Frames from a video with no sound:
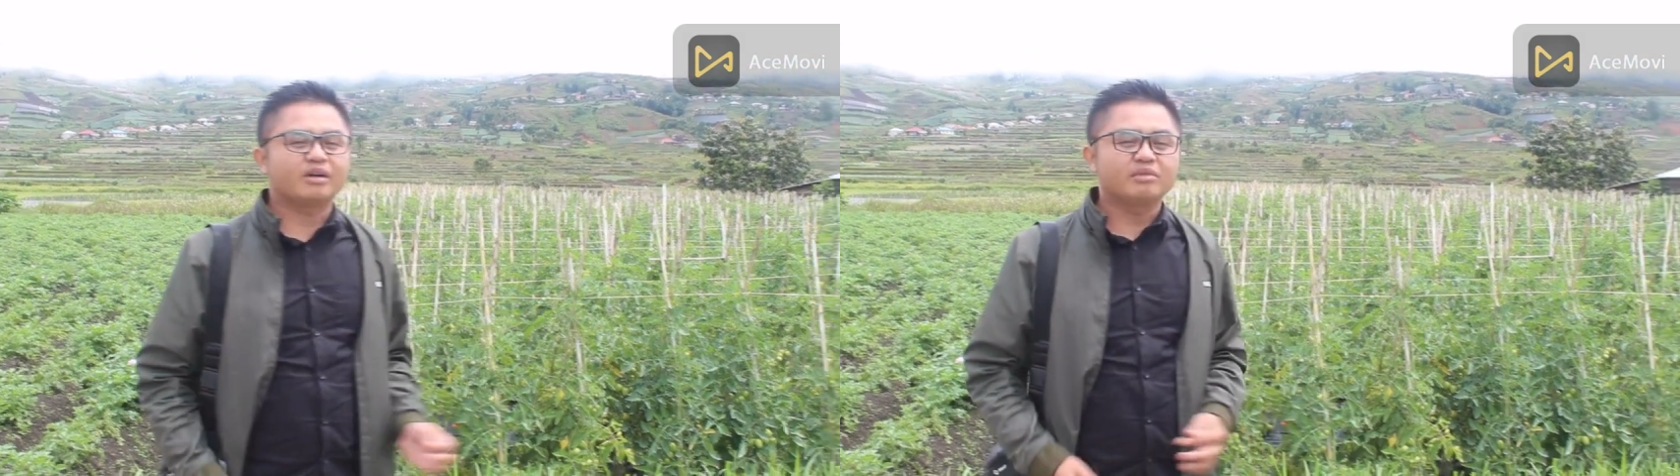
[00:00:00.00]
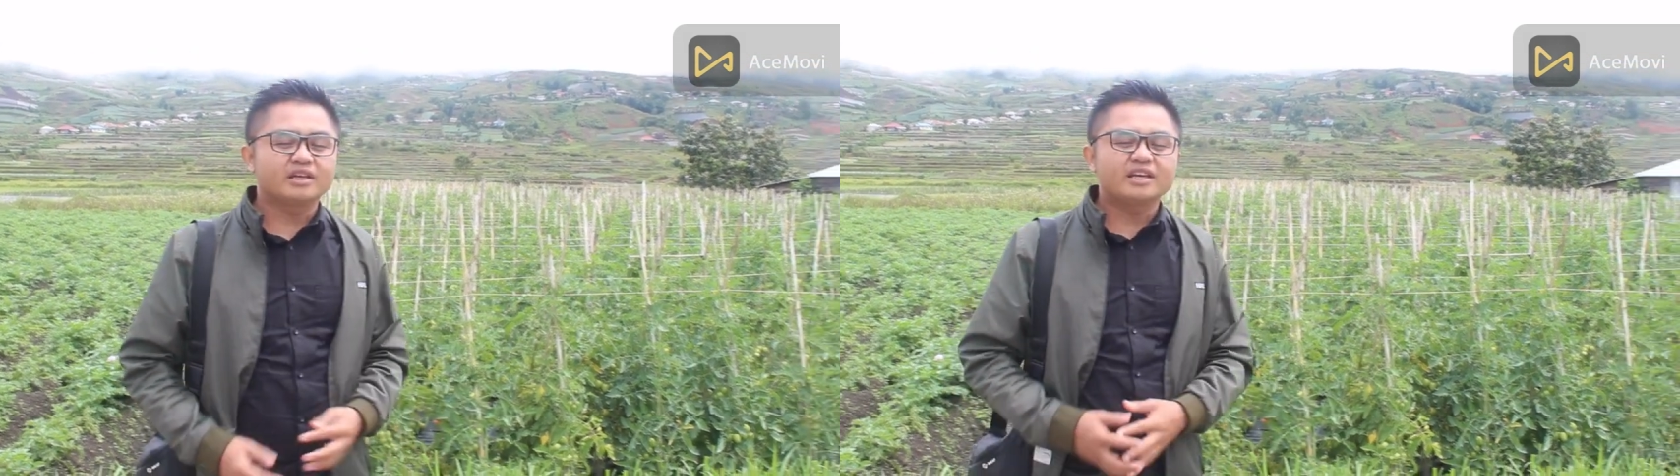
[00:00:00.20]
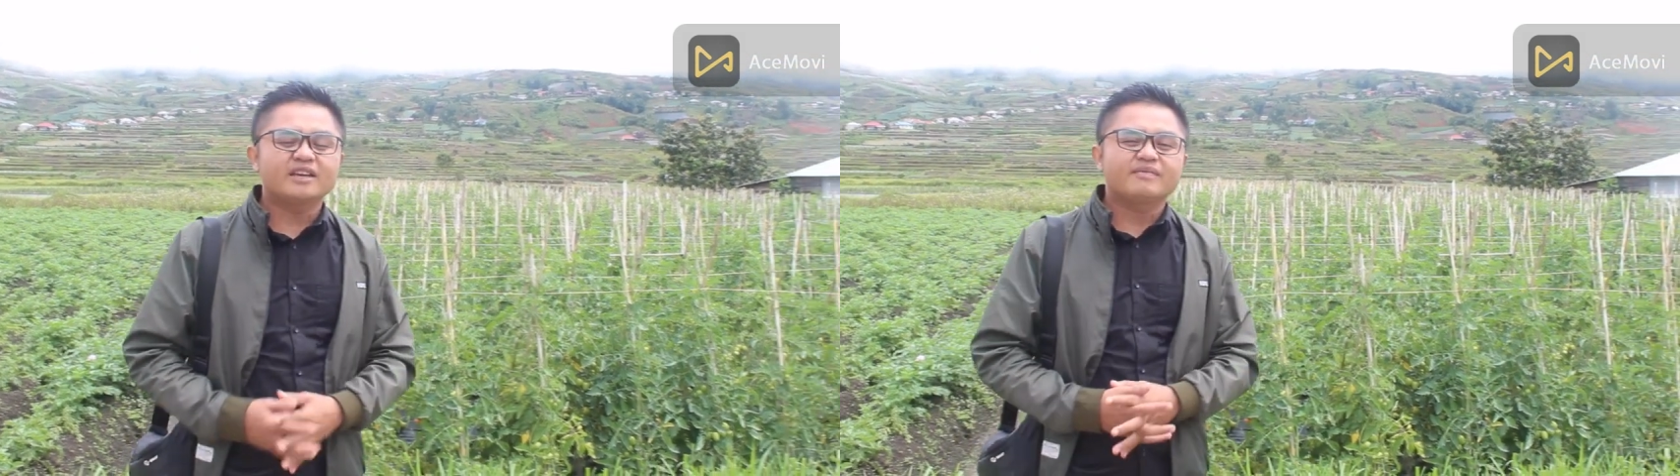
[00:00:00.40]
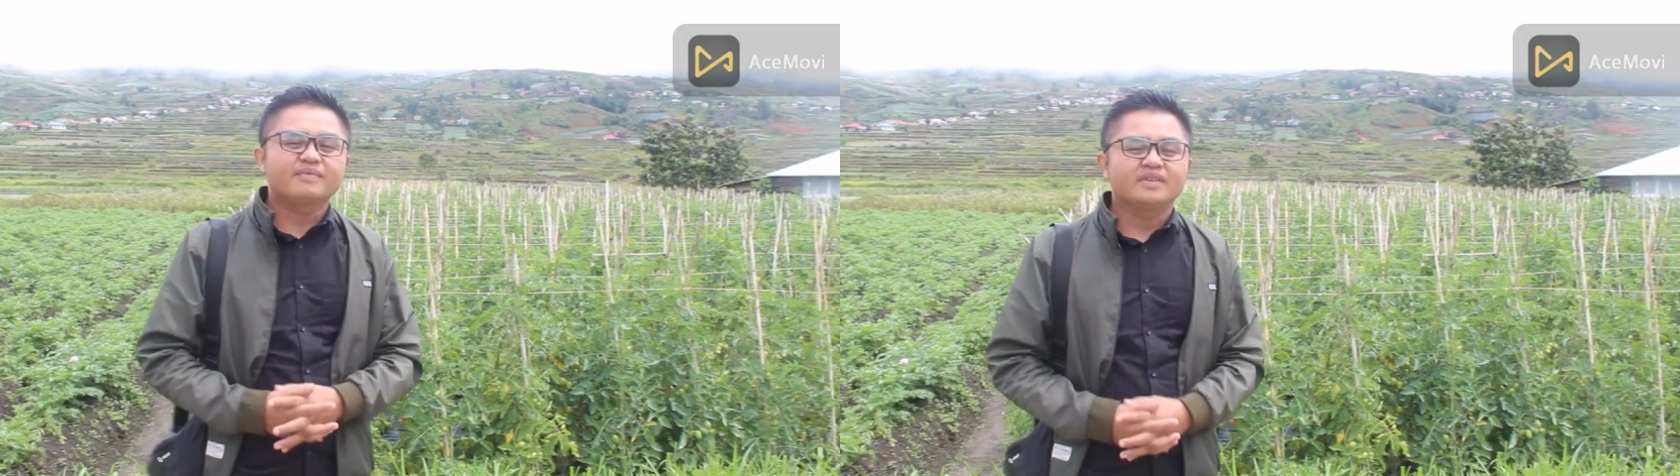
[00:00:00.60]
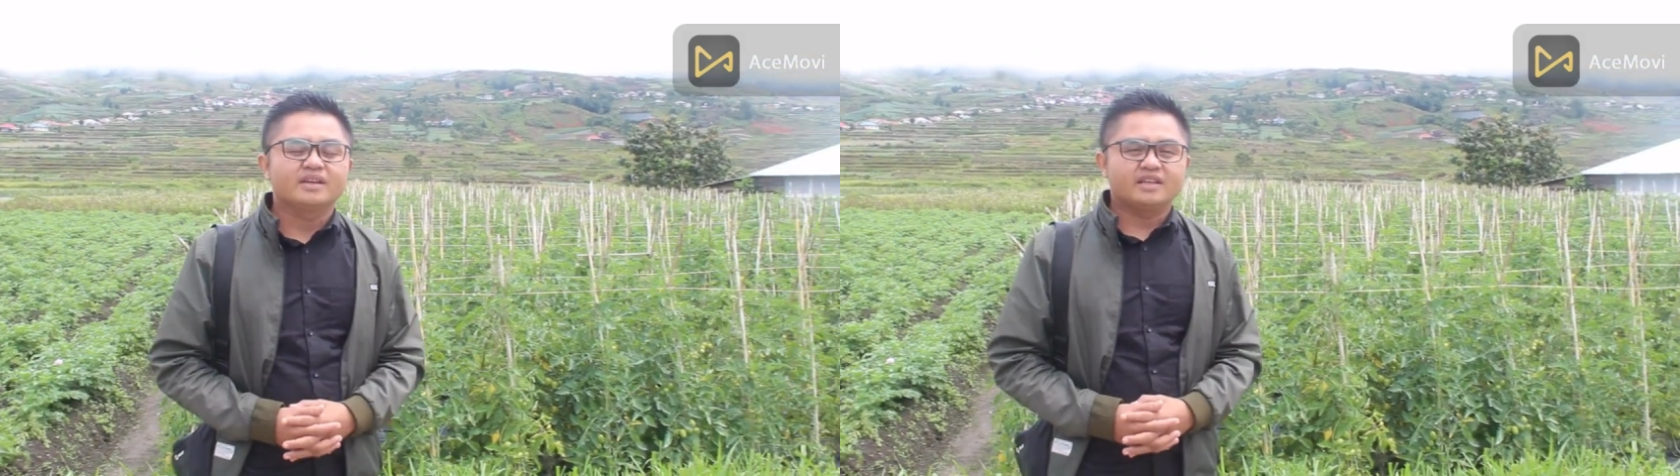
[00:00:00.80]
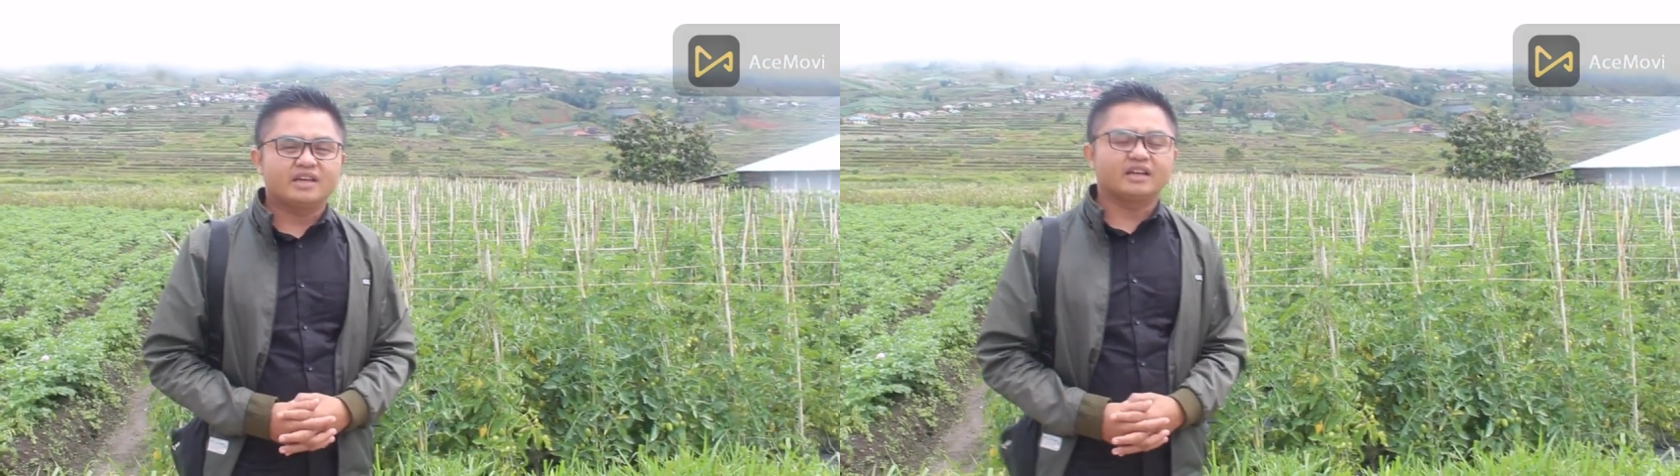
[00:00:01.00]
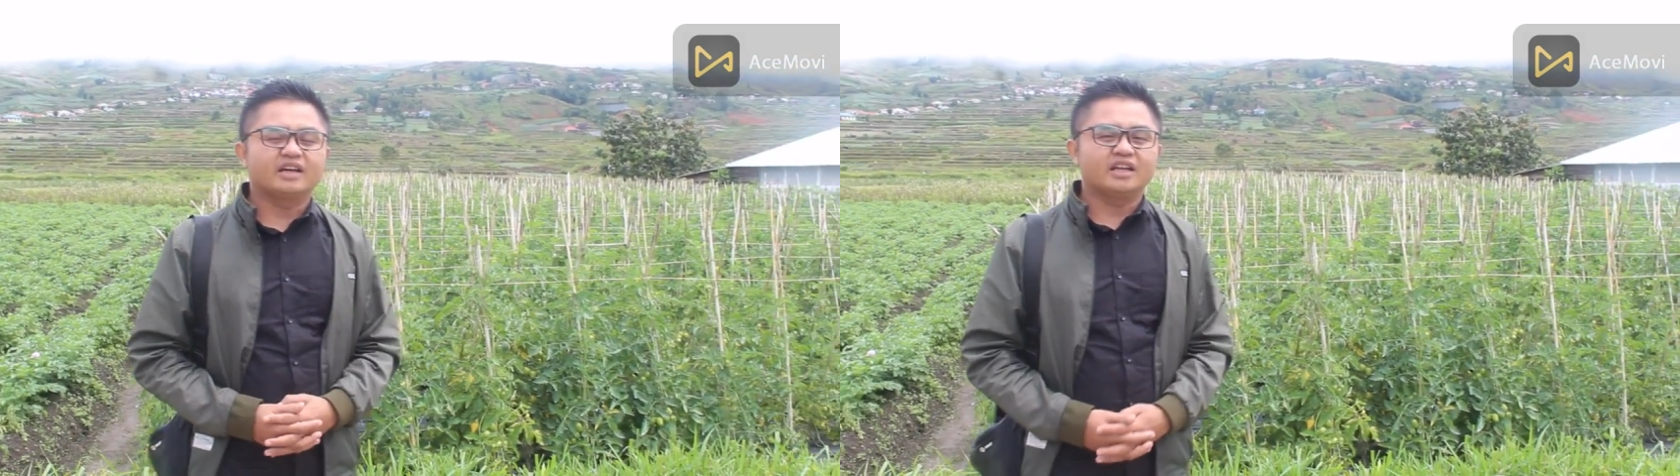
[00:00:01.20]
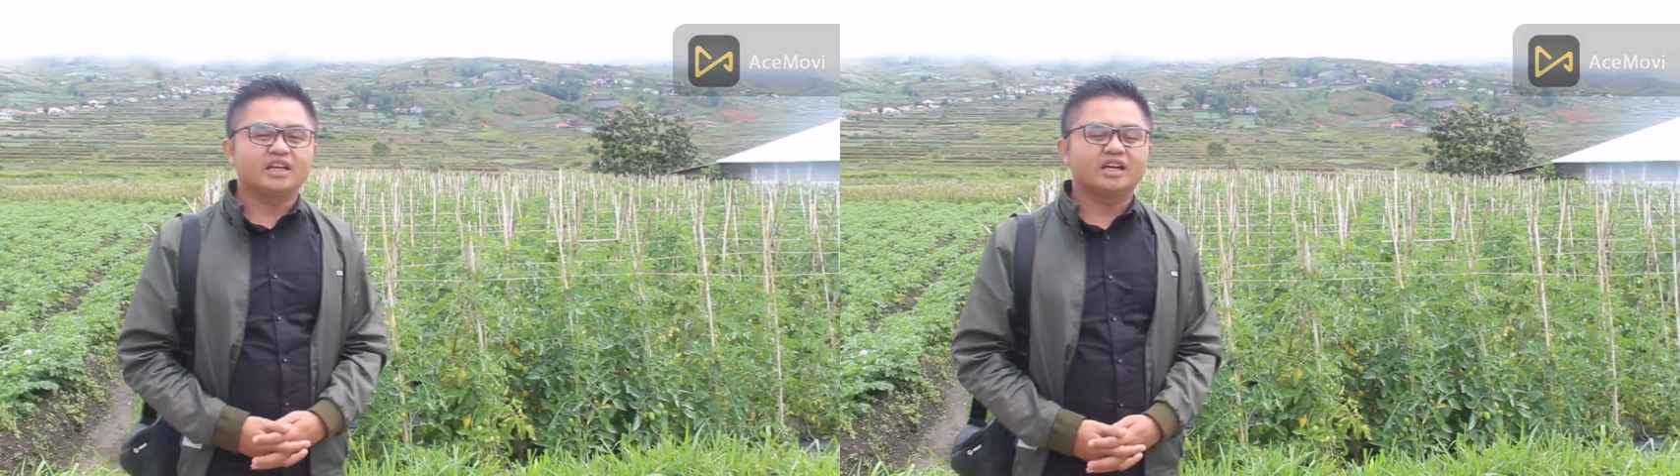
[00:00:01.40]
kami yang
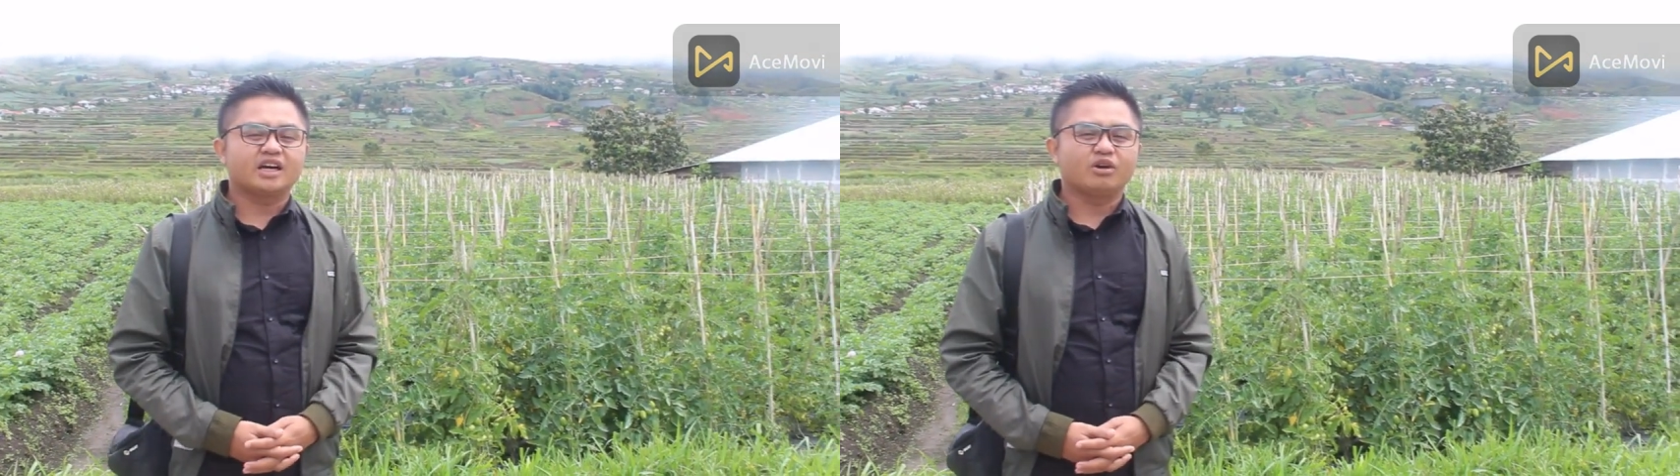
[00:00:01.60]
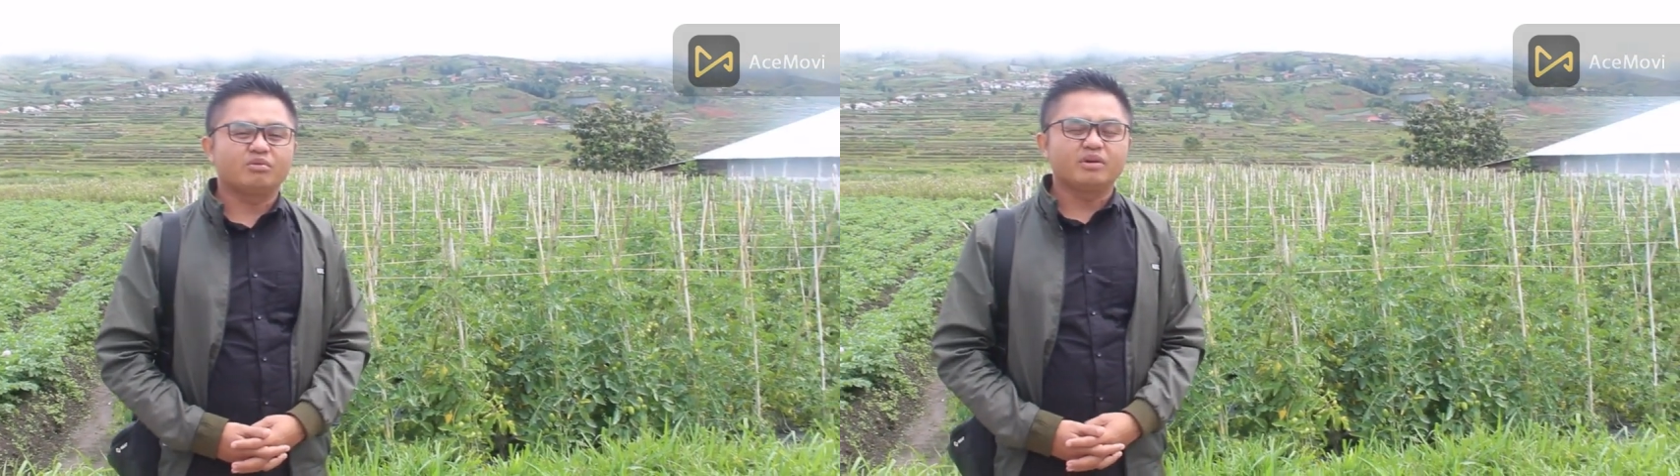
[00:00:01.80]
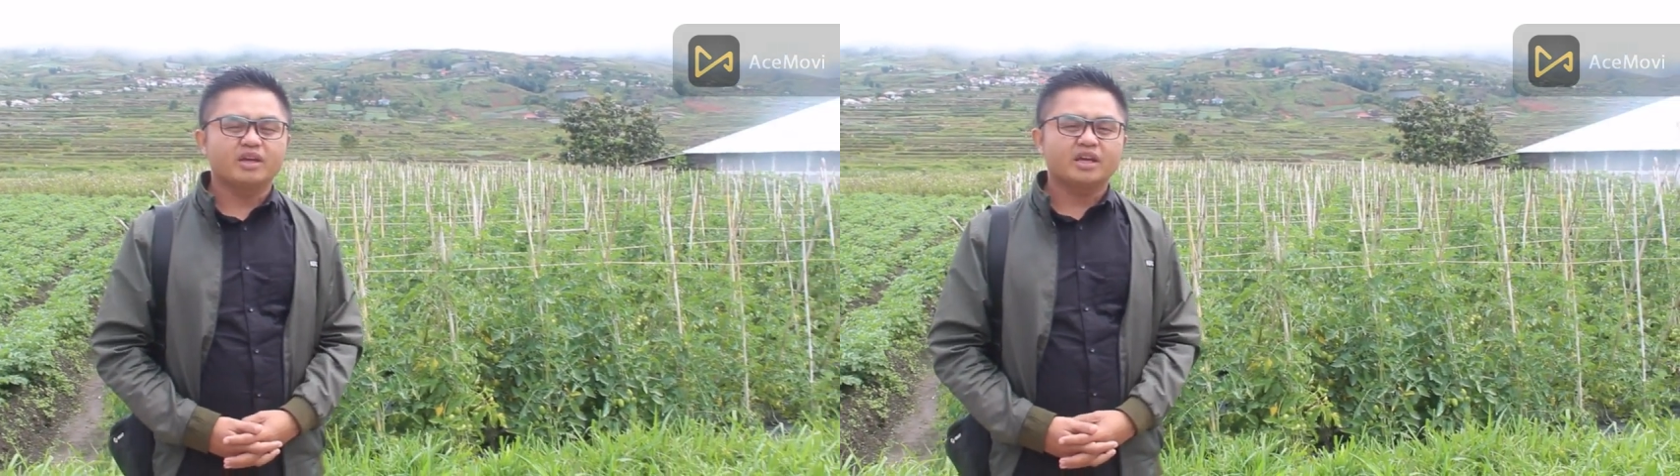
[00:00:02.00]
dari KUB